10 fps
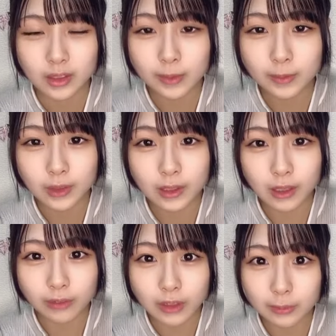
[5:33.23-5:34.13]
多分リナ
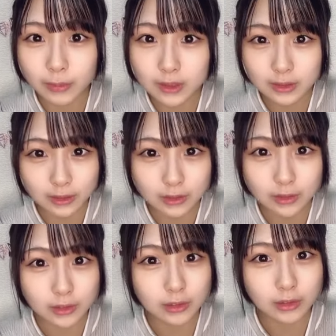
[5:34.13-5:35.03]
慌てますね
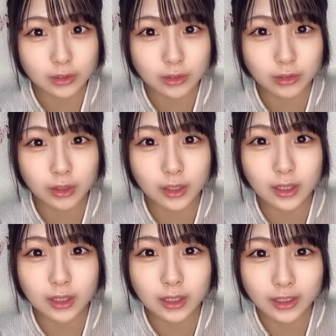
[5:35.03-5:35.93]
ずっと
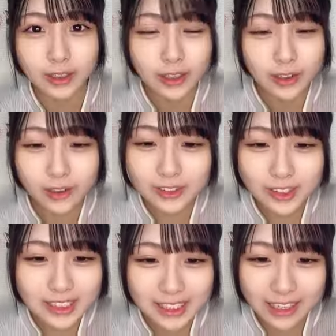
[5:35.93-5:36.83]
ギリギリまで本当
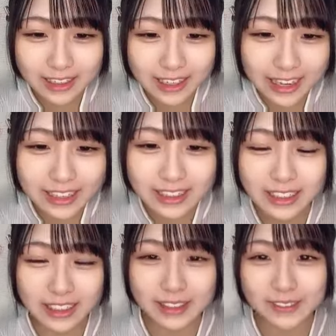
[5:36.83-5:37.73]
に時間がないって
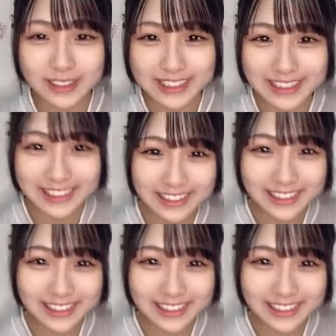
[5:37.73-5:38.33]
なってます